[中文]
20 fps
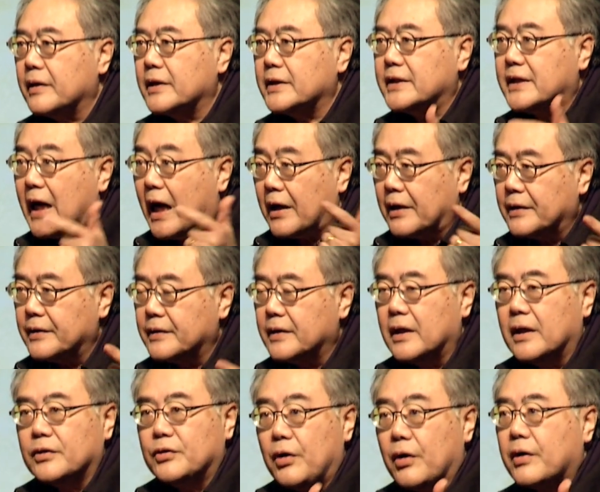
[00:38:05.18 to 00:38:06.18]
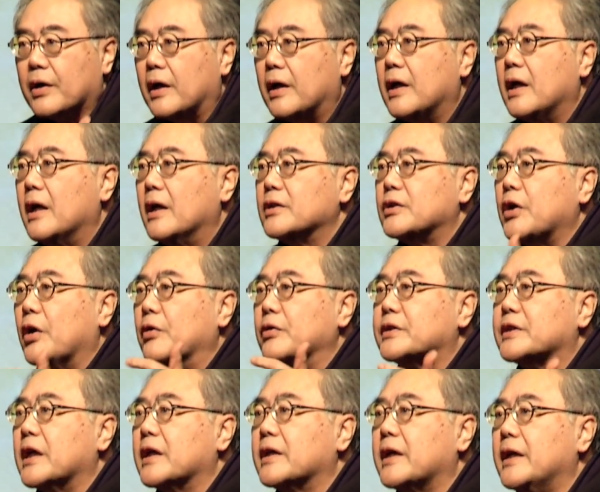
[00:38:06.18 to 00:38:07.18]
讲；第二个，求
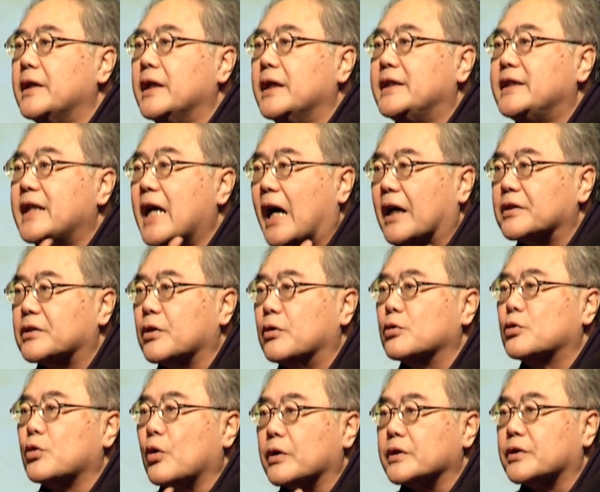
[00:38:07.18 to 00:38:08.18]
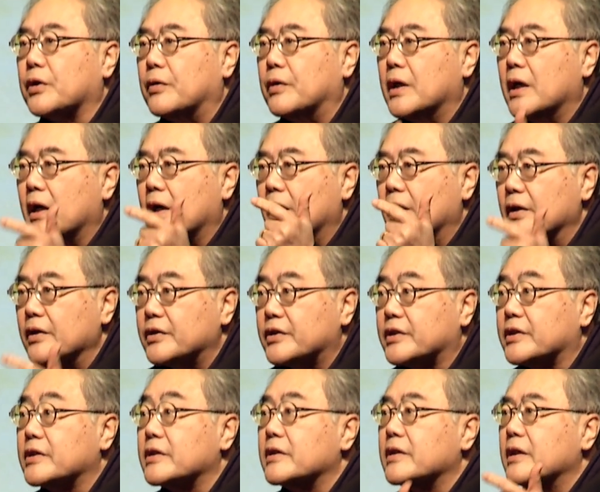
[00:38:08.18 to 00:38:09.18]
神给你讲授、做授
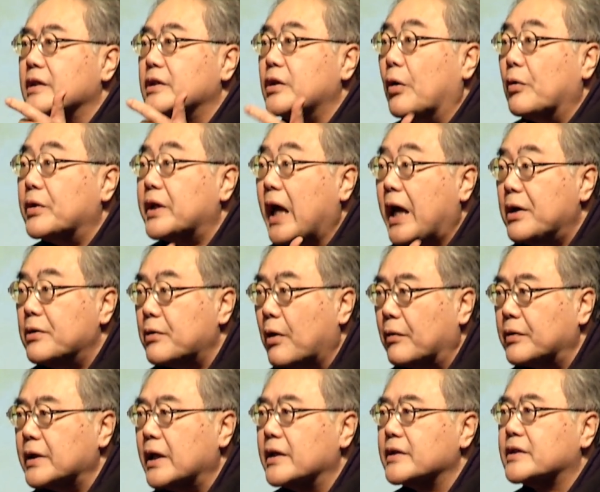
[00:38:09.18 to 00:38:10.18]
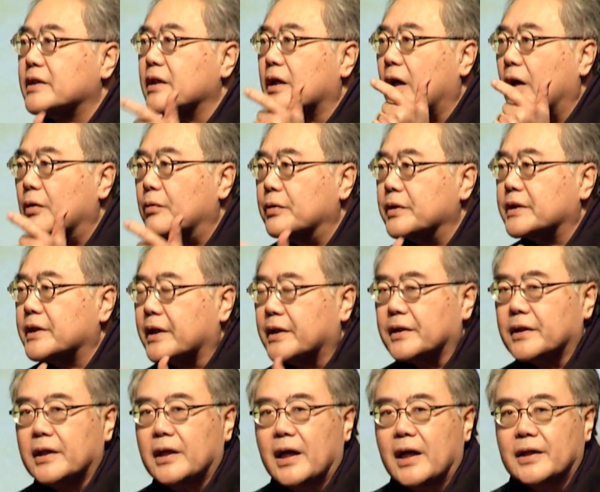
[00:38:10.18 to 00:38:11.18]
是有内容的，是合乎这个；
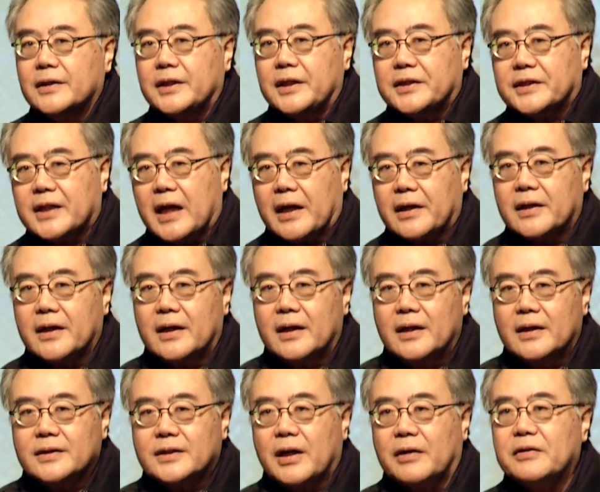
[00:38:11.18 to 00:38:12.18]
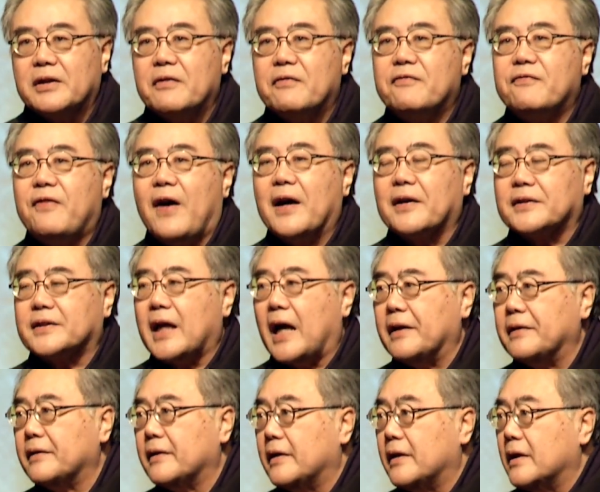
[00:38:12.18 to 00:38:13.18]
第三个，叫你放胆
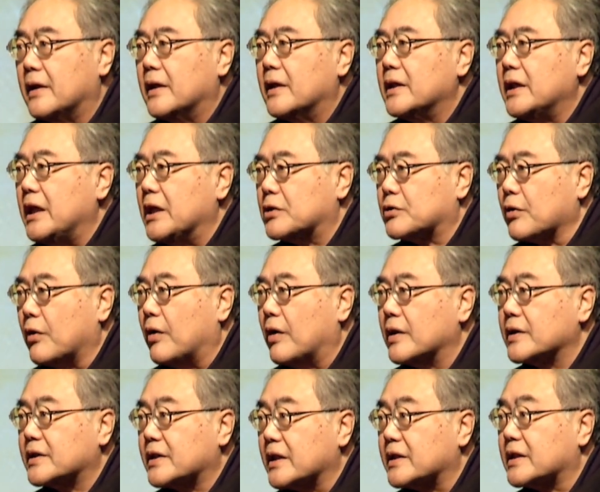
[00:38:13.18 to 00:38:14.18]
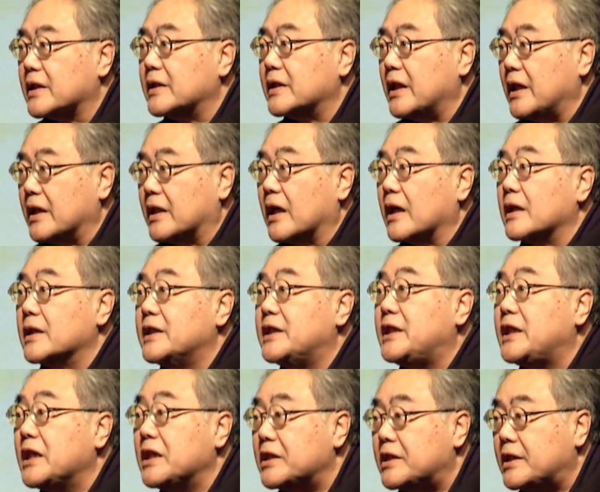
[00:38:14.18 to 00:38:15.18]
一说，这是你的
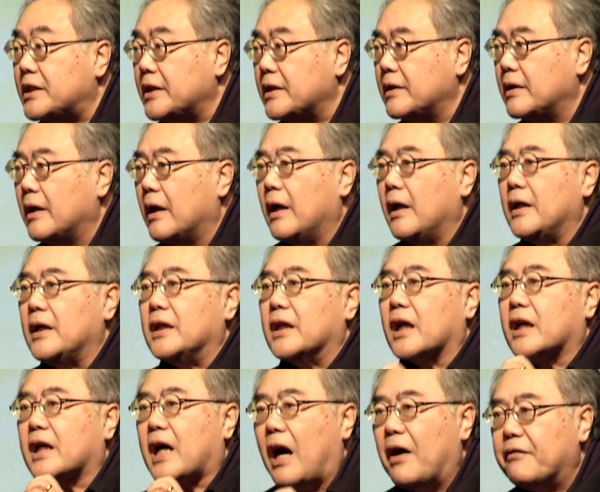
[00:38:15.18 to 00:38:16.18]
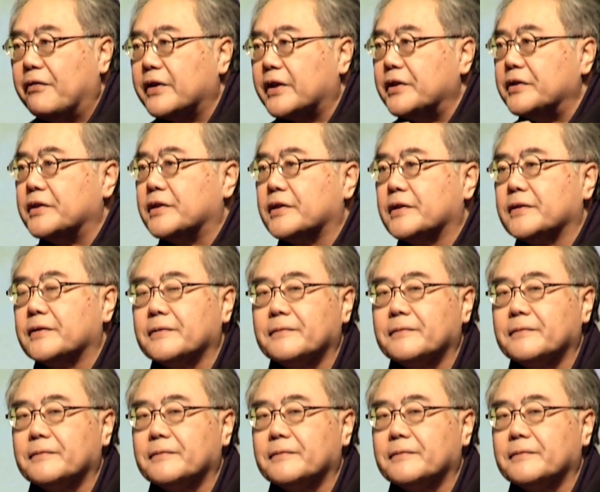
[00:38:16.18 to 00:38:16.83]
信心，你的 confidence。